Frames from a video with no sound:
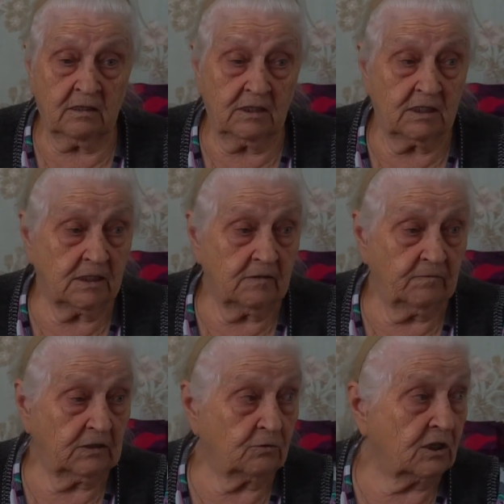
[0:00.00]
Если
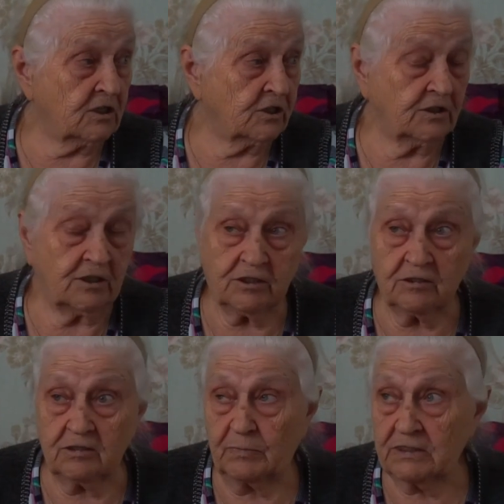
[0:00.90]
вы откажетесь,
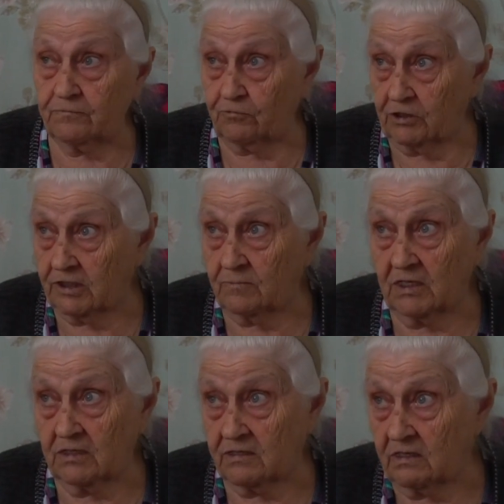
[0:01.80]
не позволите
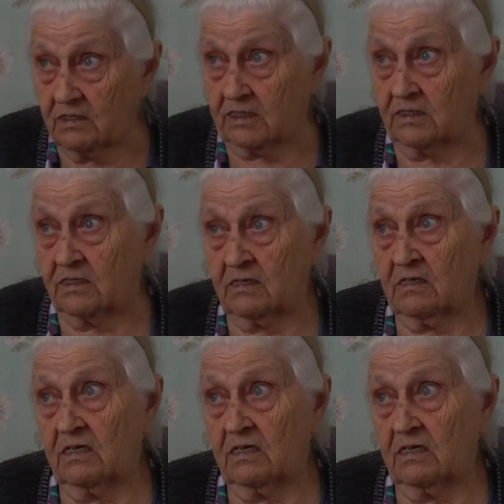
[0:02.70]
мне делать,